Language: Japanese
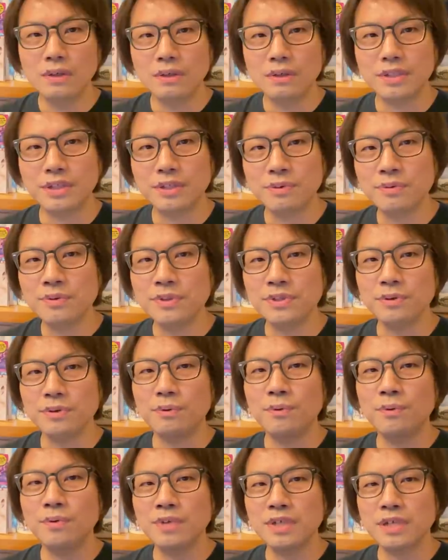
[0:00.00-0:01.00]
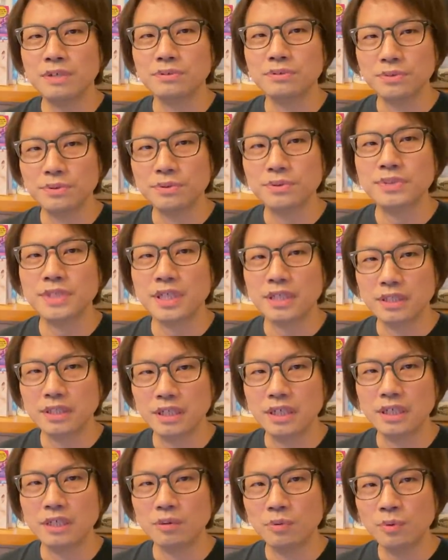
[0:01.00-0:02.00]
日本に音楽の予算
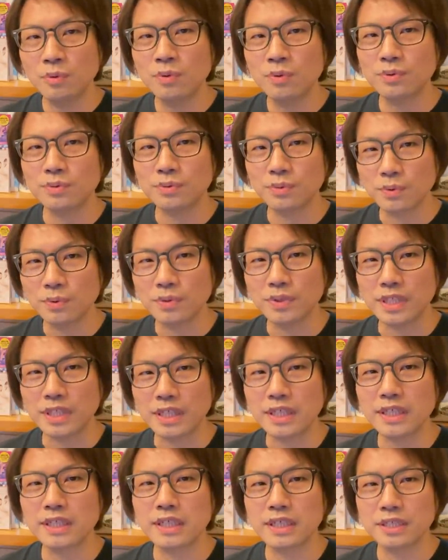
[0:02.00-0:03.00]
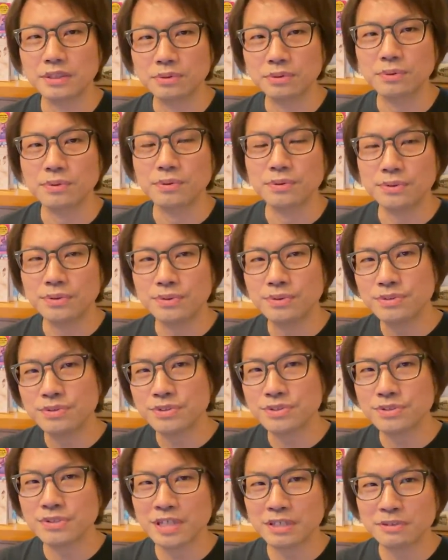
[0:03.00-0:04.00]
が多く残っていかないと優
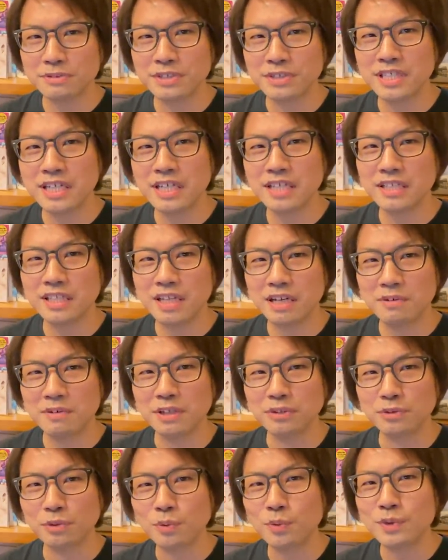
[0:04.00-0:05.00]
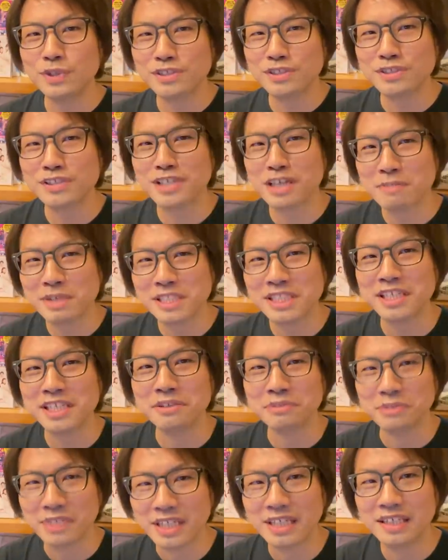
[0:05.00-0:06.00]
秀なクリエイターは残り続けません
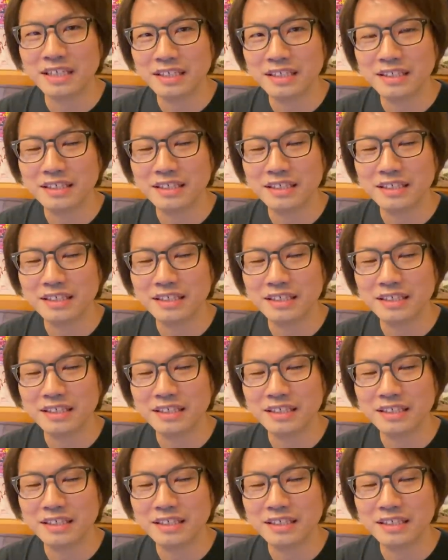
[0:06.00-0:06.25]
よね。